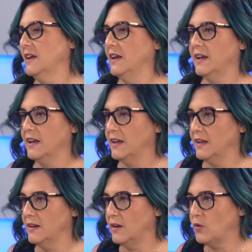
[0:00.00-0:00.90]

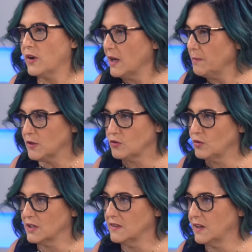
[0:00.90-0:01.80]
é, qualquer
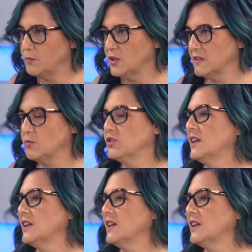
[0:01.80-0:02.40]
pessoa quiser, por exemplo,